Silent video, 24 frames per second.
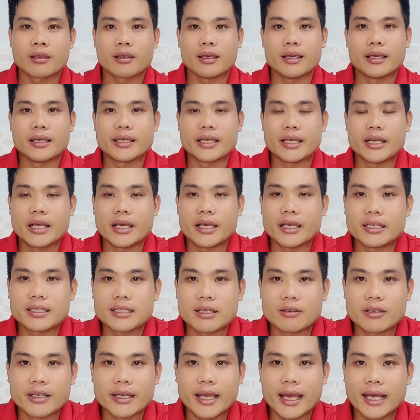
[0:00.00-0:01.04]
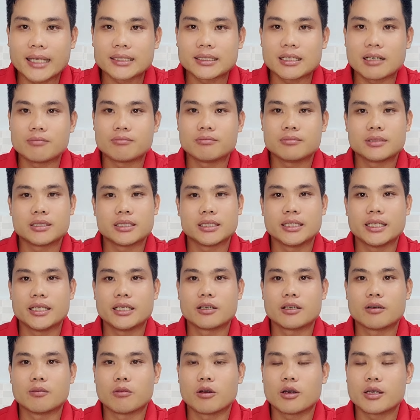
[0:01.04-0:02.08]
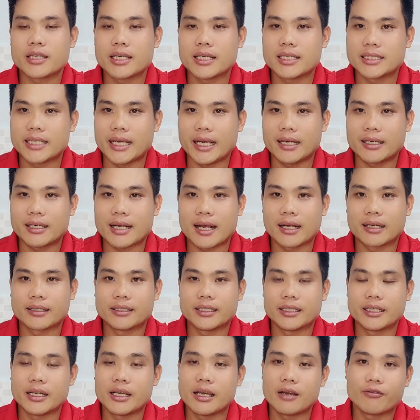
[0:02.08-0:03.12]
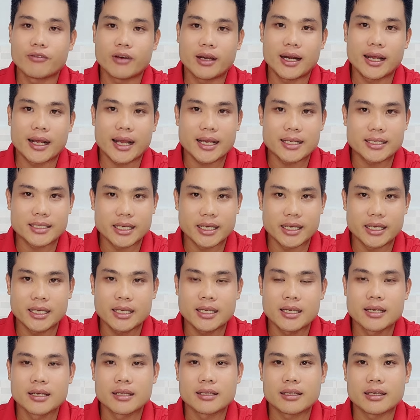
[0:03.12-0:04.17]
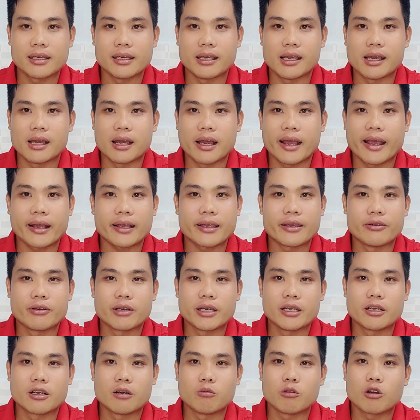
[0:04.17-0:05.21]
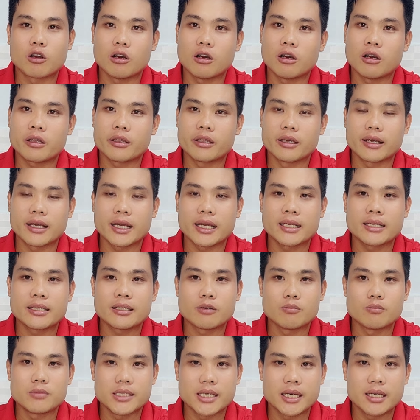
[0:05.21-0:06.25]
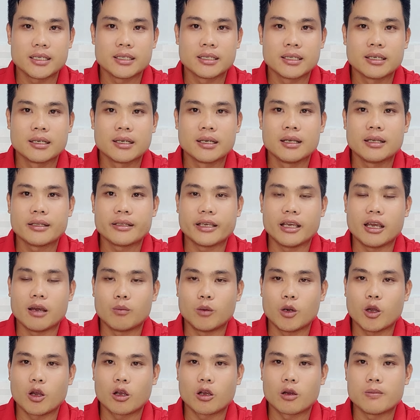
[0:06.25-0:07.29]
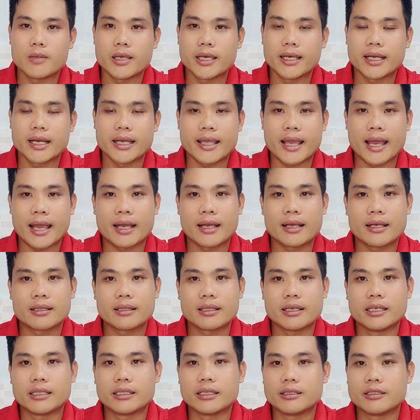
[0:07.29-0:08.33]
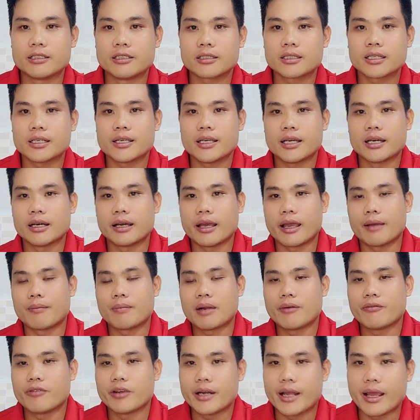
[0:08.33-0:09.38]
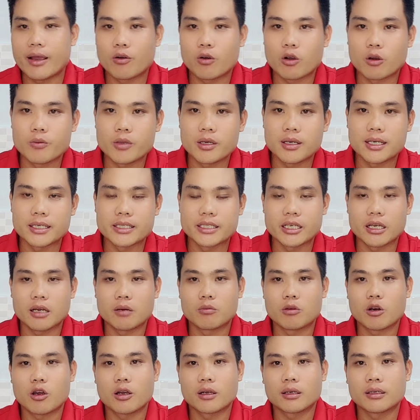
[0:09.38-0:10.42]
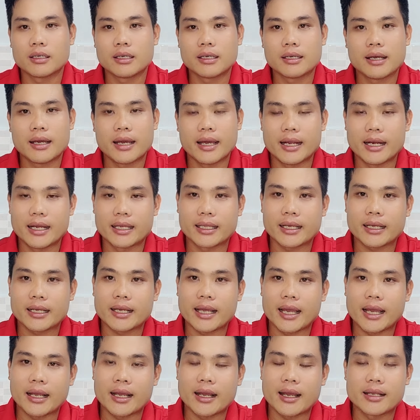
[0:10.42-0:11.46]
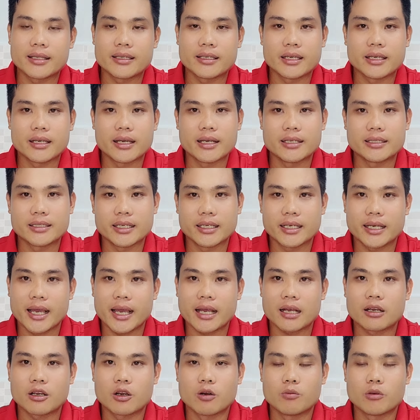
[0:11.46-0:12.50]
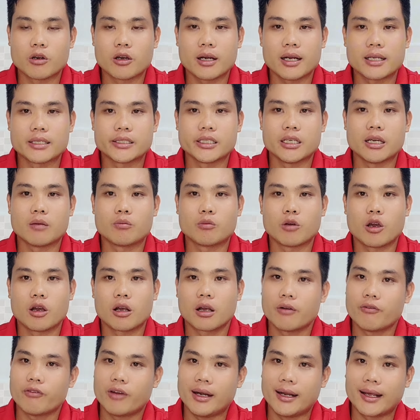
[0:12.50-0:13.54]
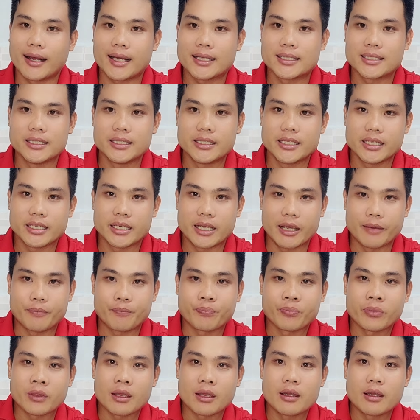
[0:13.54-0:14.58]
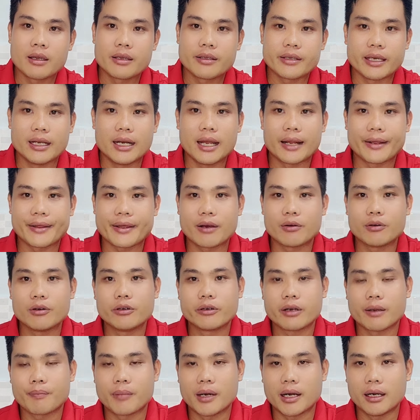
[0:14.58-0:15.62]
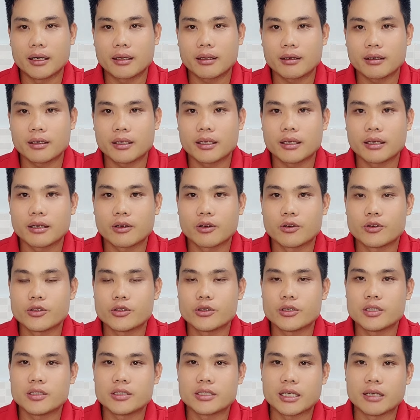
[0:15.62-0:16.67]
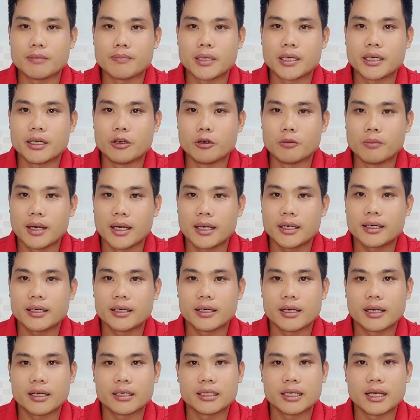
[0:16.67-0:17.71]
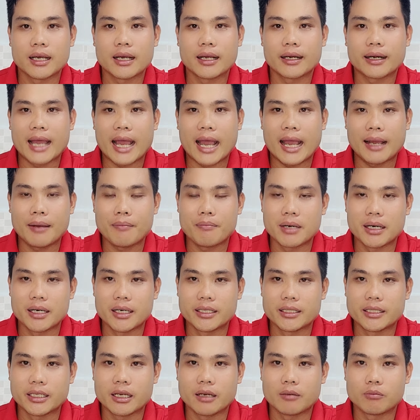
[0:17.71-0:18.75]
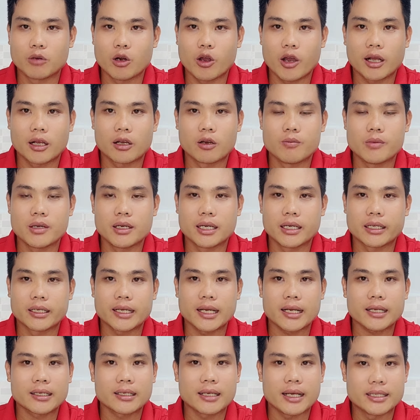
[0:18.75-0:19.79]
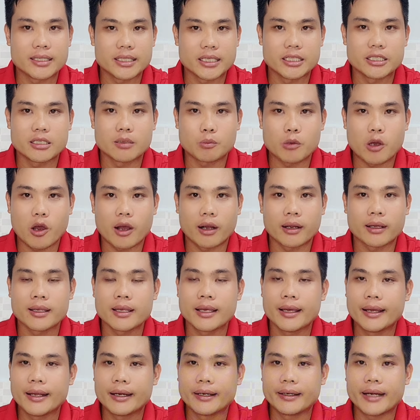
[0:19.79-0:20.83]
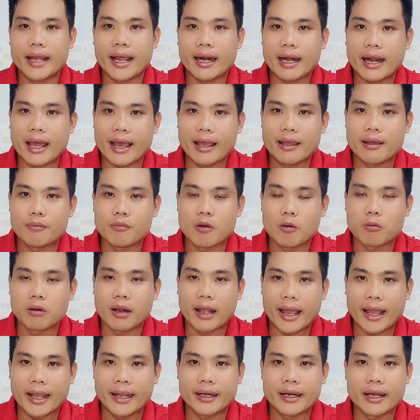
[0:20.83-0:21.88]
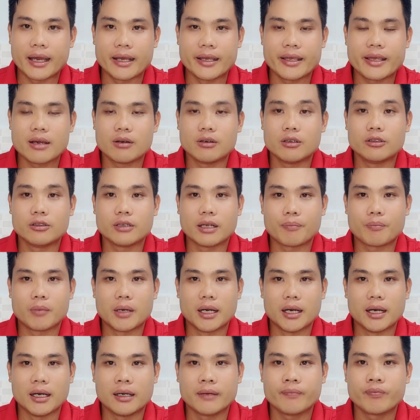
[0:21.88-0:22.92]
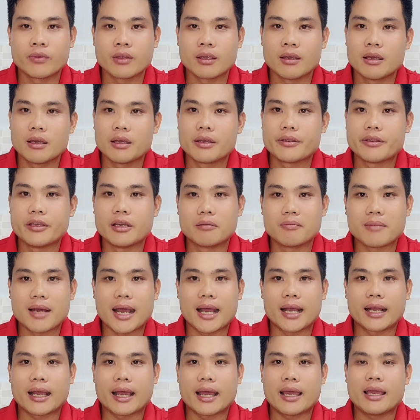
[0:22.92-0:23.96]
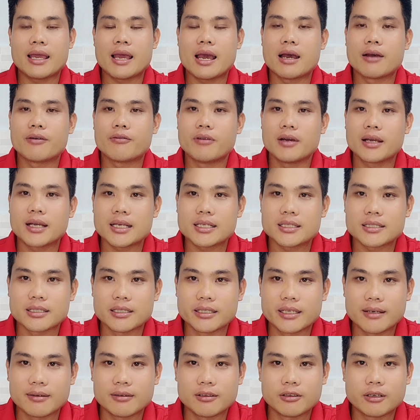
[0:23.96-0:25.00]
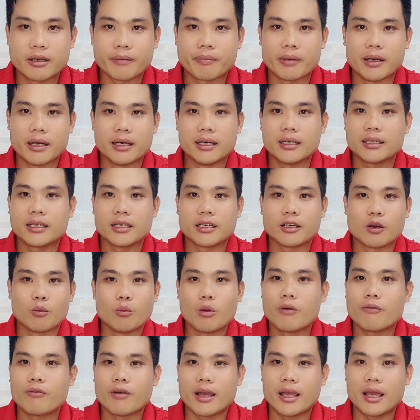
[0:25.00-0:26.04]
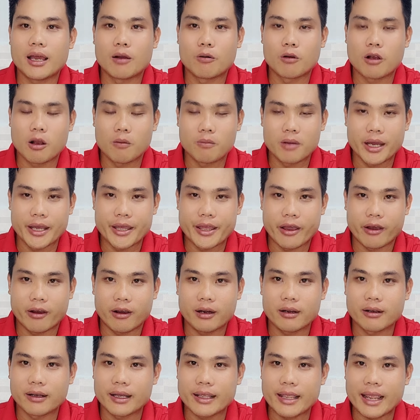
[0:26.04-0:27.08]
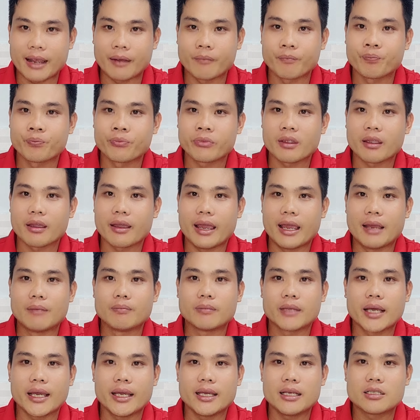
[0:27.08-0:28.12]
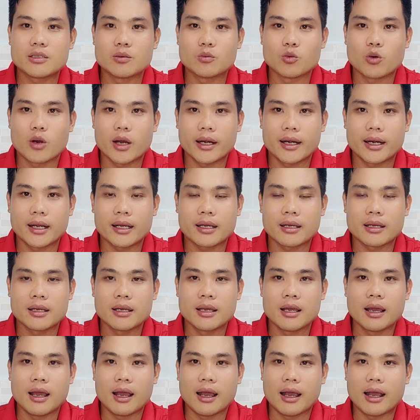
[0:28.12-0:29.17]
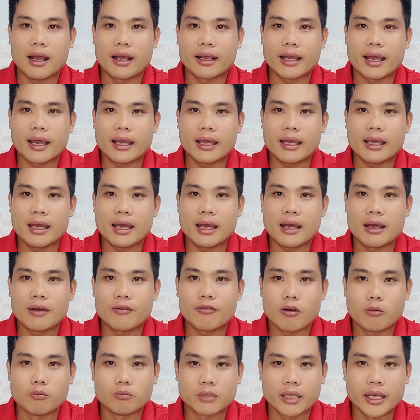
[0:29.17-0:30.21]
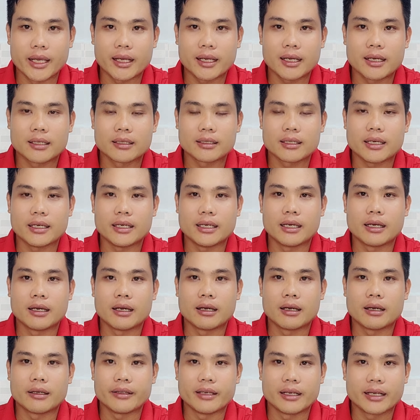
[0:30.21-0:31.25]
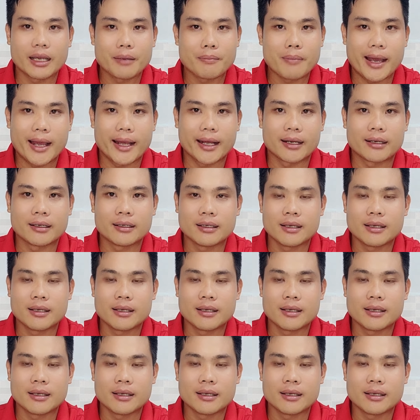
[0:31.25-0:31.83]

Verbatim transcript: thì chị Ni sau khi hát xong chị Ni cũng có chia sẻ rằng chị Ni không phải là ca sĩ thì à, hát nhiều khi cũng có những cái trong trên chị Hồng Loan cũng vậy cả nhà thì từ trước tới giờ em làm video cũng như là chị Hồng Loan hay là tất cả các anh chị nghệ sĩ khác cũng nói là chị Hồng Loan không phải là ca sĩ chuyên nghiệp chỉ là giao lưu gặp gỡ thôi cô chú anh chị mình yêu mến nên à, đã mời chị Hồng Loan cũng như là các anh chị trong đoàn nán lại một ngày để giao lưu gặp gỡ nhưng mà cái à, với cái sự giao lưu gặp gỡ thì cũng không phải không không hề nhỏ đâu cả nhà em thấy xung quanh á à, cái phòng tiệc á, thì những cái bàn